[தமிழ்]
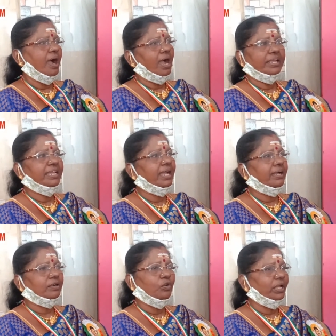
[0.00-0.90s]
ஐயா
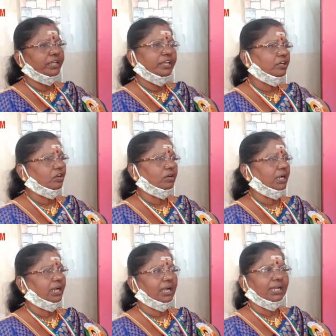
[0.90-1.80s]
கூட
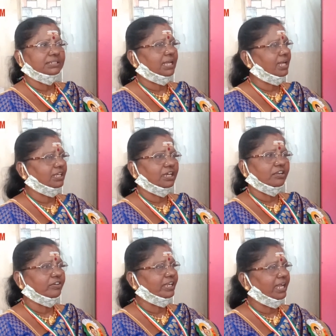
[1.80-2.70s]
இருக்கிறோன்னா நாங்களாம்
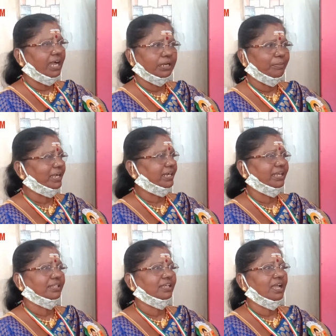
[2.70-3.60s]
சாதாரணவங்க யாருமே
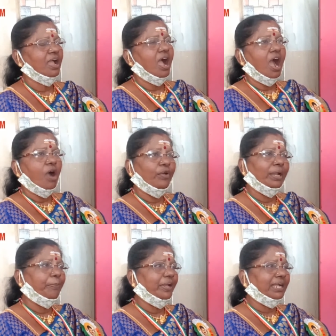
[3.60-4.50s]
கிடையாது அவர்
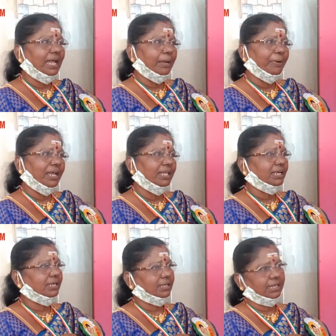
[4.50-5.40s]
எப்படி கரைபடாத
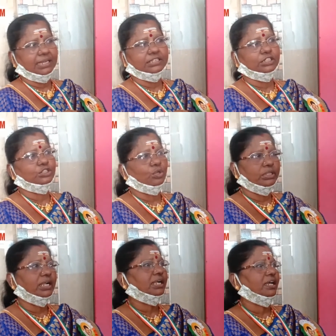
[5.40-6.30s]
கரத்துக்கு
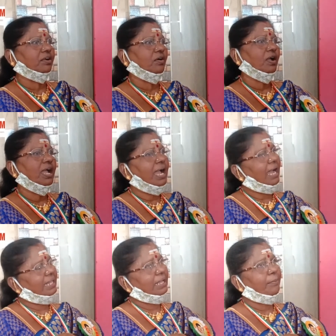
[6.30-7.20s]
சொந்தக்காரோ
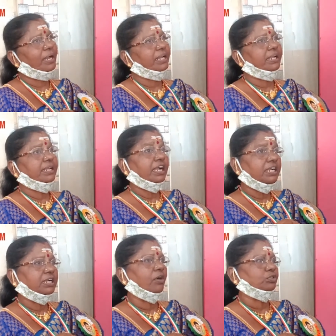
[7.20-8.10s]
அதே மாதிரி
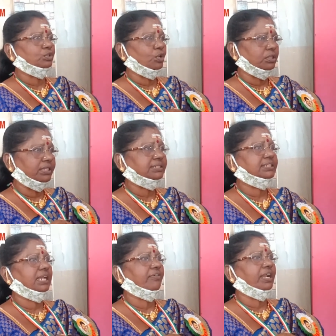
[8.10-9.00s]
எங்கள் சொந்த
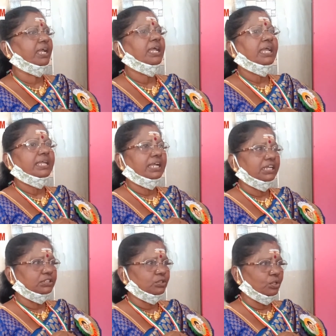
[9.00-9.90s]
செலவில்
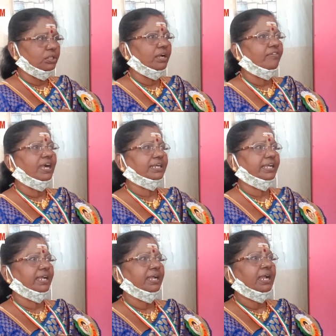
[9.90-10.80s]
எங்கள் சொந்த
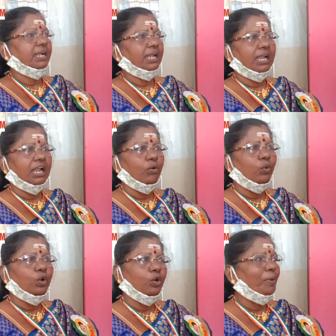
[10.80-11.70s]
வாழ்க்கையை நான்லாம்
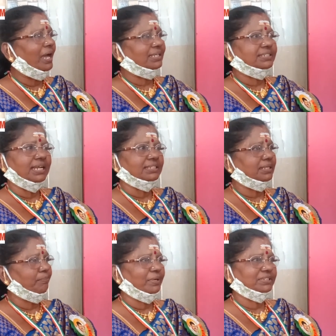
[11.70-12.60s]
ஒரு ரூபா
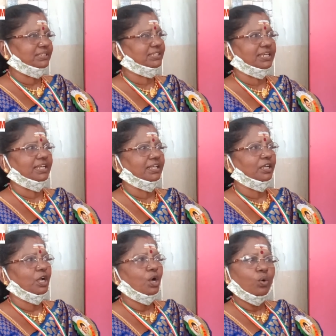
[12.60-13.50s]
அரசியலில் சம்பாதிச்சது கிடையாது
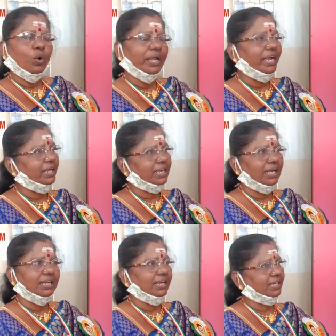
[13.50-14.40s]

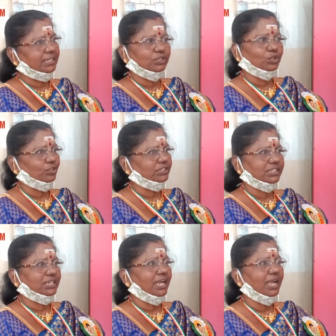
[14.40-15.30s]
கோடிக்கணக்கில் நான் எனக்கு சொத்து
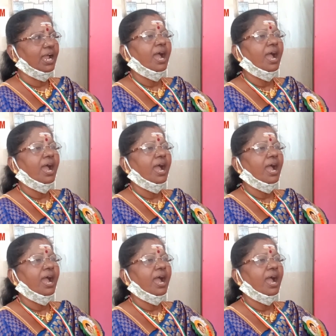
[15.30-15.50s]
வச்சுருக்கேன்